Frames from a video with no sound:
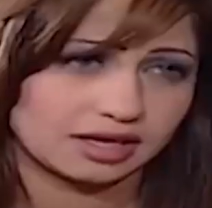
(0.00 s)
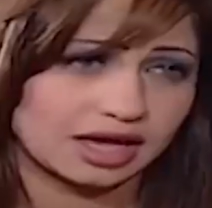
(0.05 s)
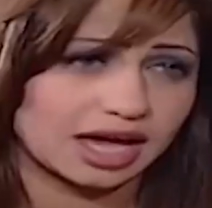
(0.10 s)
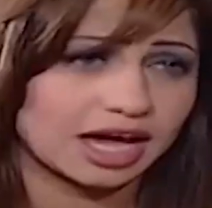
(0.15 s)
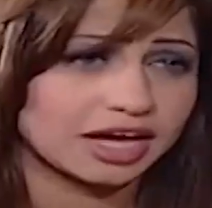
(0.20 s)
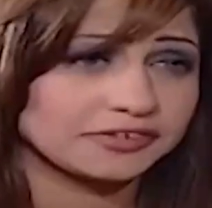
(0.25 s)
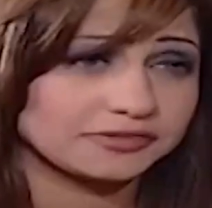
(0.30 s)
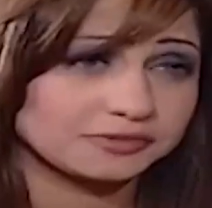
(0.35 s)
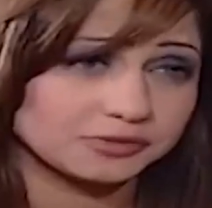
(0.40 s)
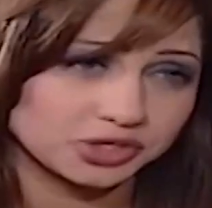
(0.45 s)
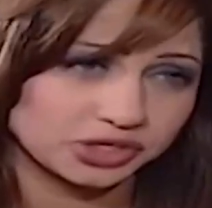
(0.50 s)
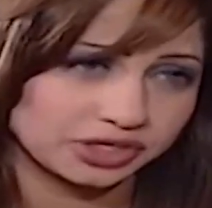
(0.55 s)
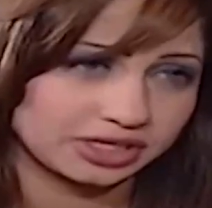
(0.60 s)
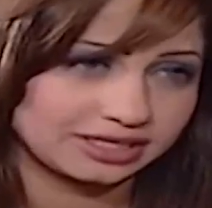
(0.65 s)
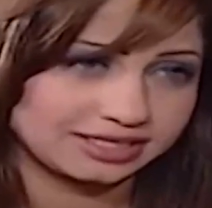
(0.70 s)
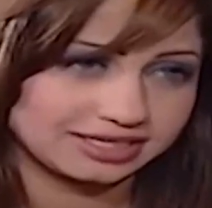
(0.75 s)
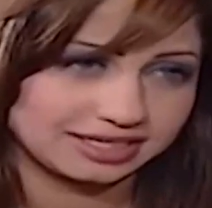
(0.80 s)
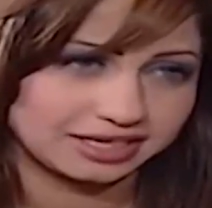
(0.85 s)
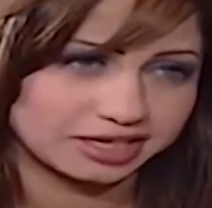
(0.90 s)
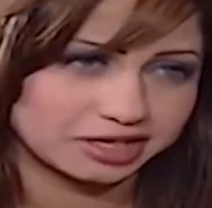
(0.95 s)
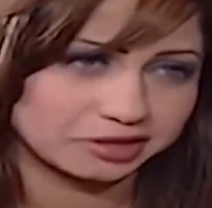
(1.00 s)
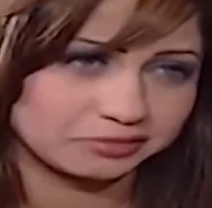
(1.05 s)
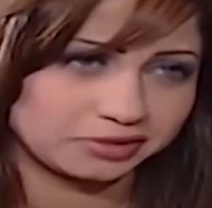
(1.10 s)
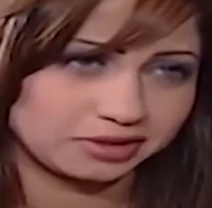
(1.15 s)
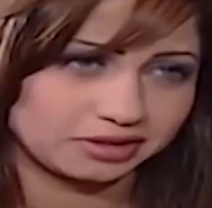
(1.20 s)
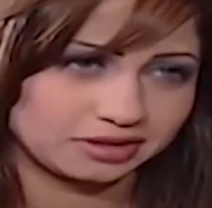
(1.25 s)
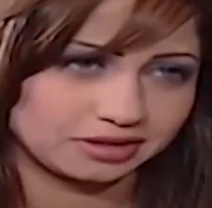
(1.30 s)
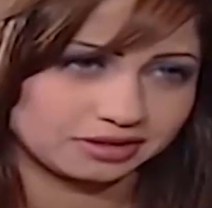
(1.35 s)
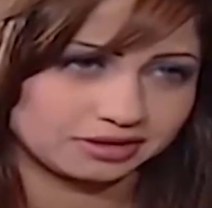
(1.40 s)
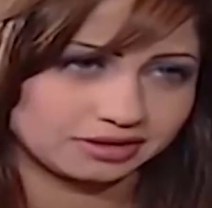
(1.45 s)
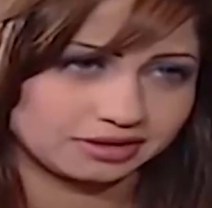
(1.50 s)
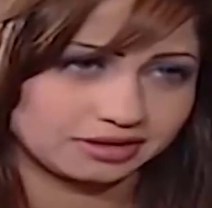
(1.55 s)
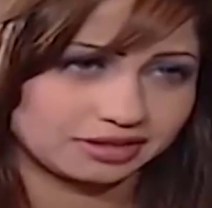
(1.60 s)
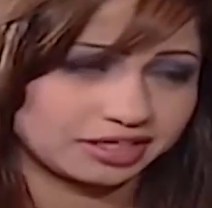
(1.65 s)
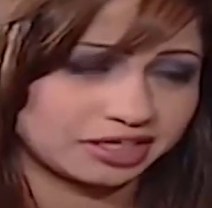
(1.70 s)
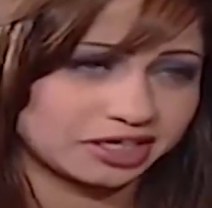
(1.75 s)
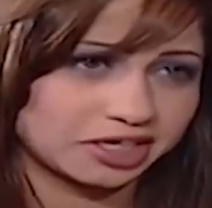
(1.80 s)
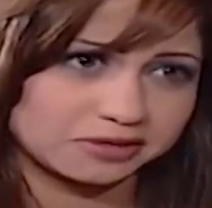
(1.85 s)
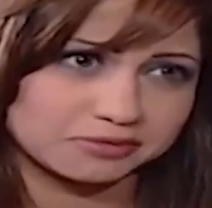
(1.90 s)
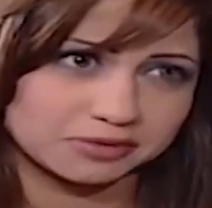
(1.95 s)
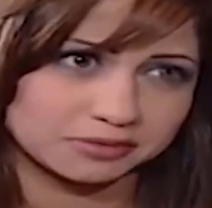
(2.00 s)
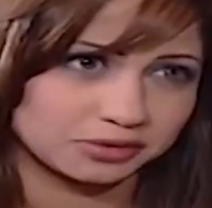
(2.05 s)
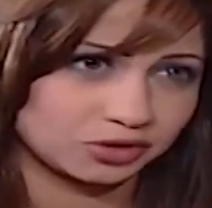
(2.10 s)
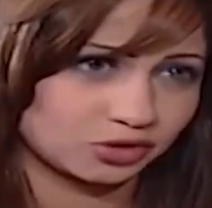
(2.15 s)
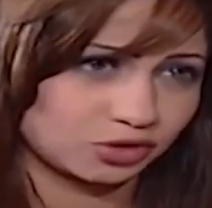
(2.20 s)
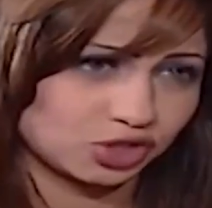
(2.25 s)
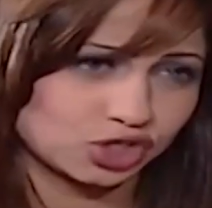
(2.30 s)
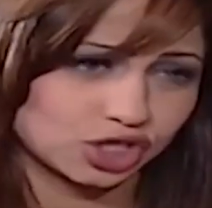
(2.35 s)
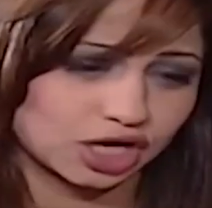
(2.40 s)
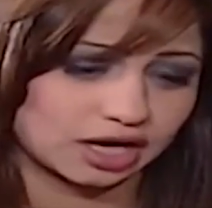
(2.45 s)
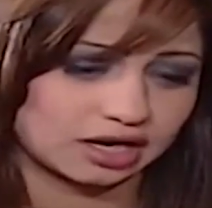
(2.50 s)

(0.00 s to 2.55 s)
عارف مشكلتي ايه يا امير انك ما بتهونش